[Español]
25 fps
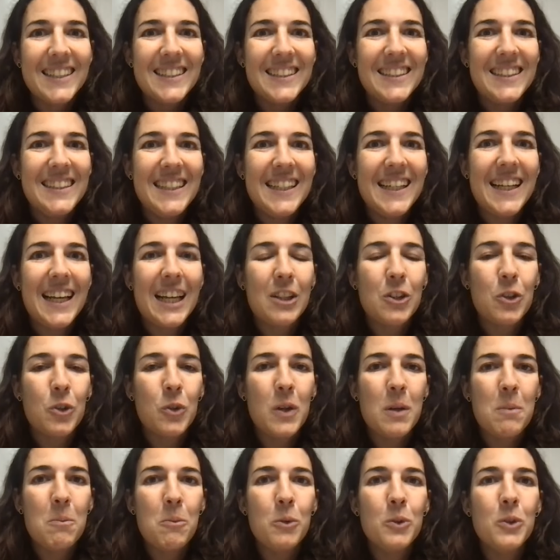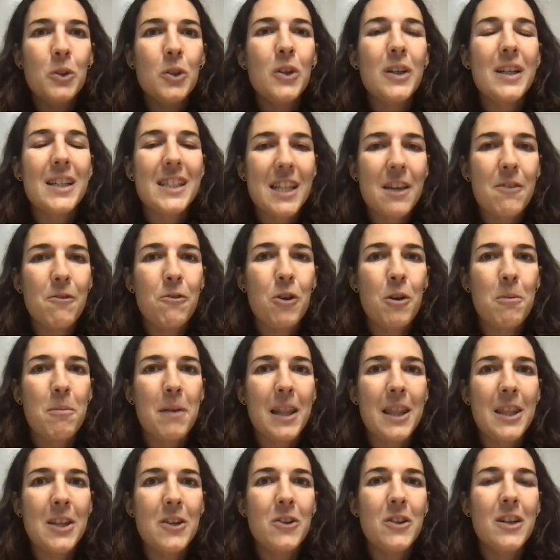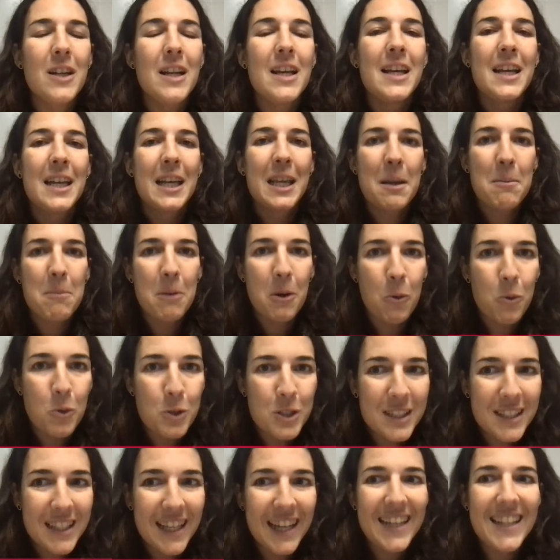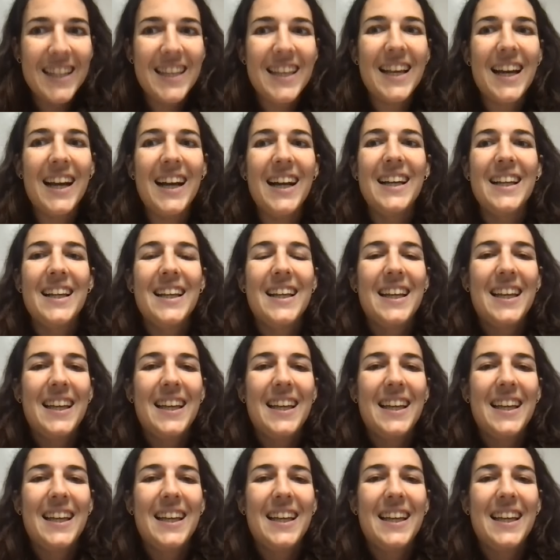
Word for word: llegue a todo el mundo esa información que me gustaría